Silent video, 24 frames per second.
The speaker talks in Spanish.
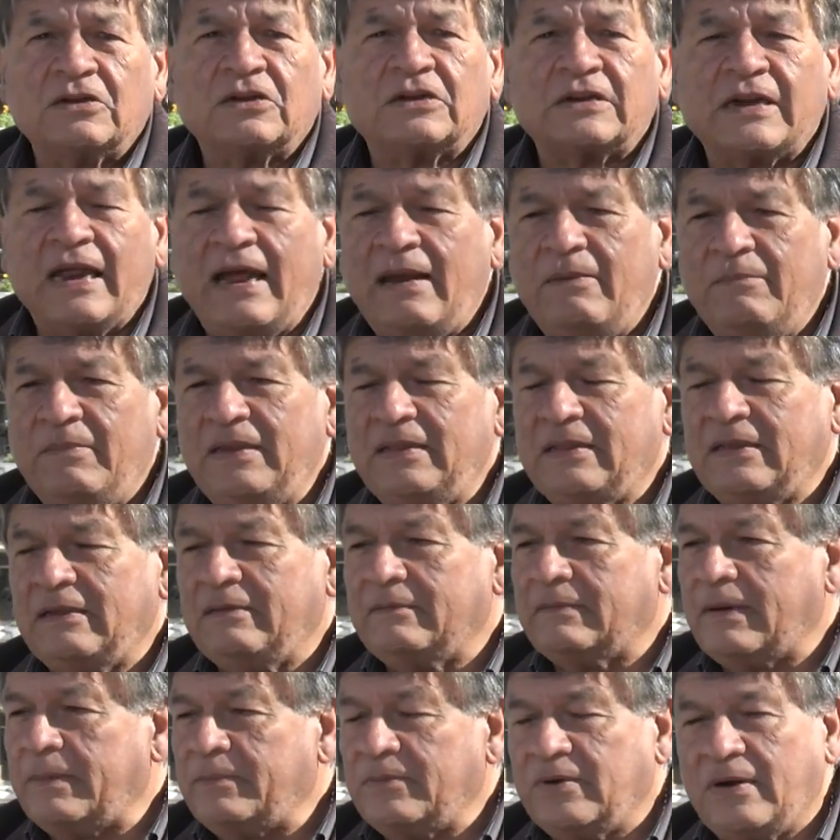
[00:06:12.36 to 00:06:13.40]

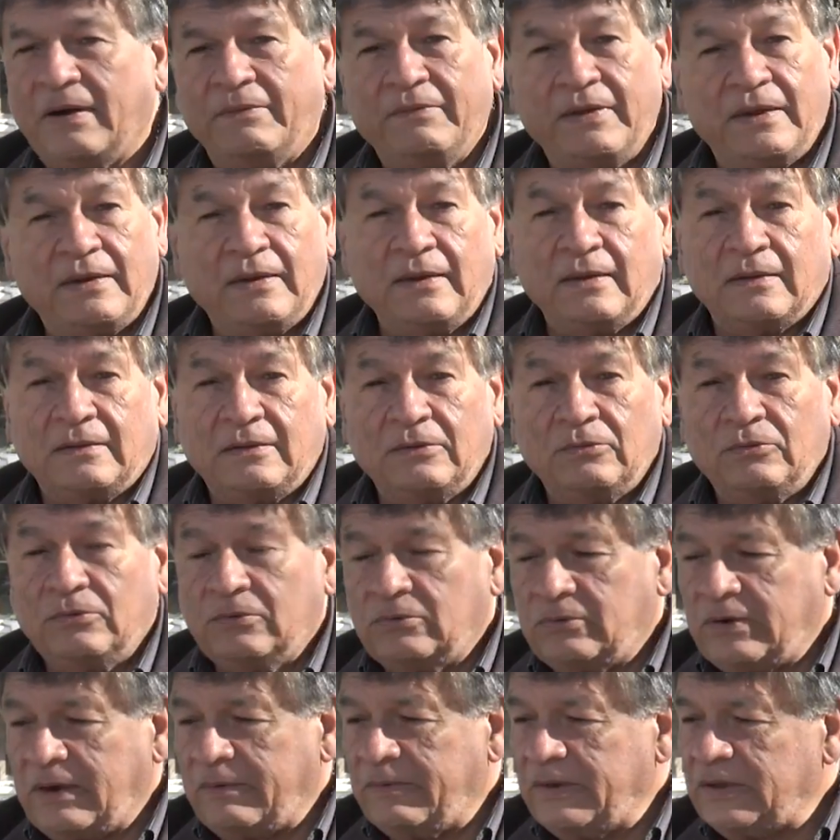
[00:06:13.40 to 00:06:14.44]
Realmente vamos a ver este,
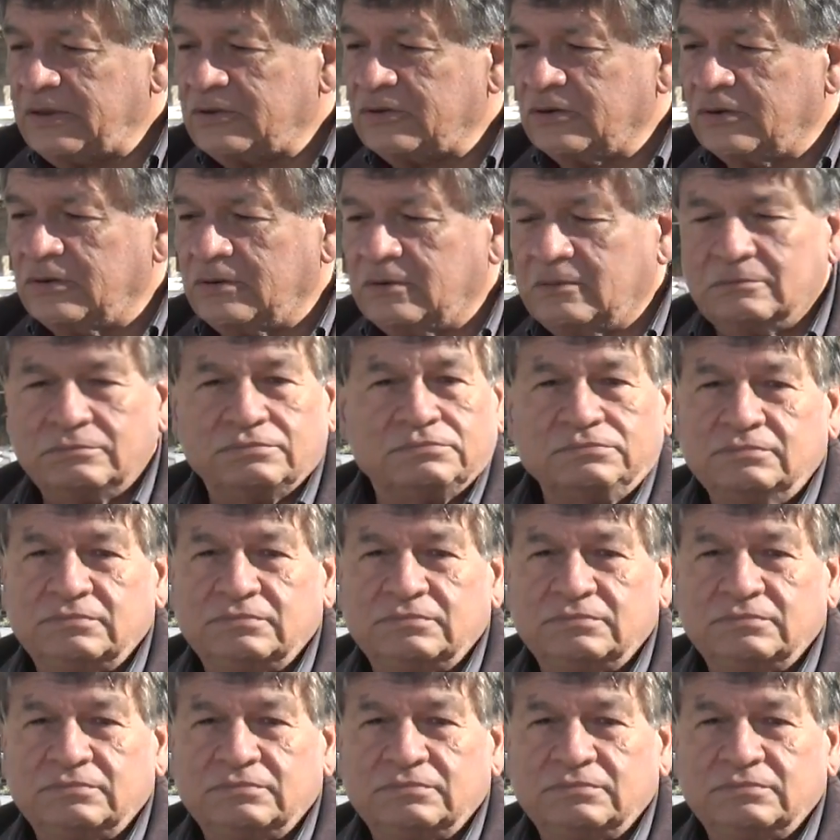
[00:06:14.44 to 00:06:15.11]
un evento